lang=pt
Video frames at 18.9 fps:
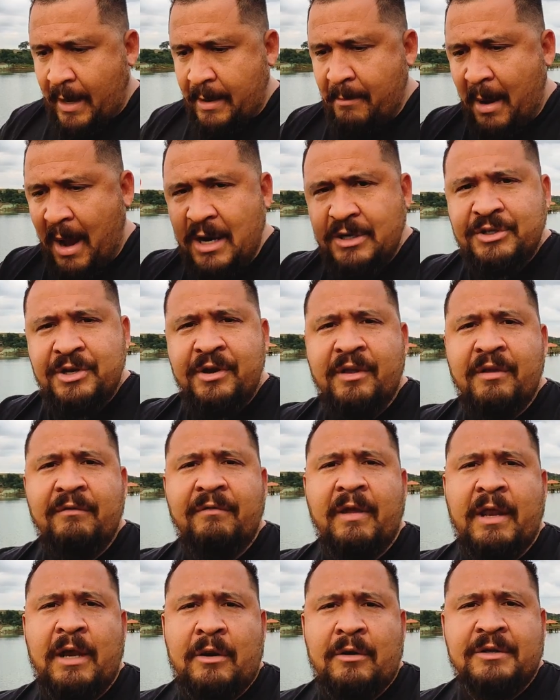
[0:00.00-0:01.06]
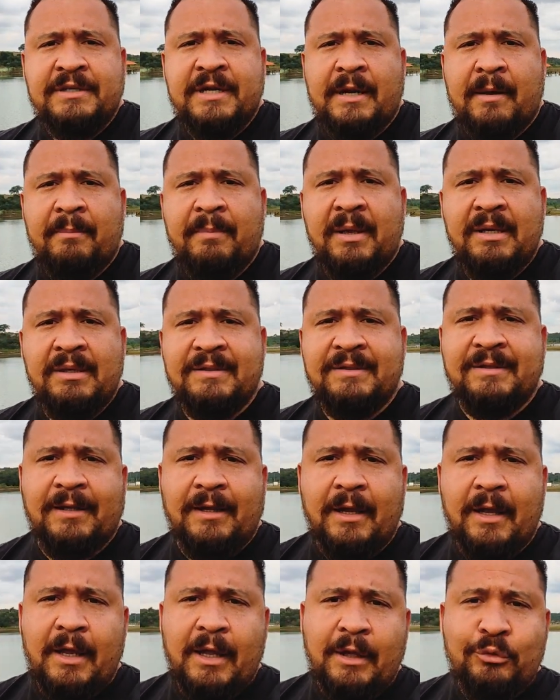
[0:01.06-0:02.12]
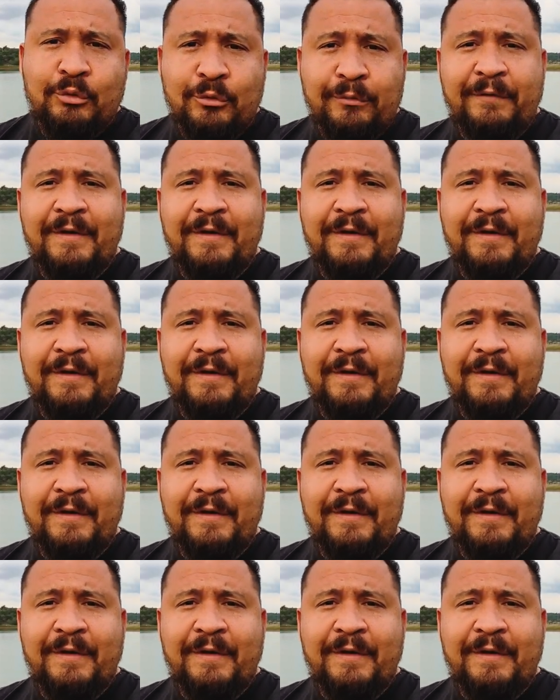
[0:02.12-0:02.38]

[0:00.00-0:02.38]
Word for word: a imagem que vem na nossa cabeça é do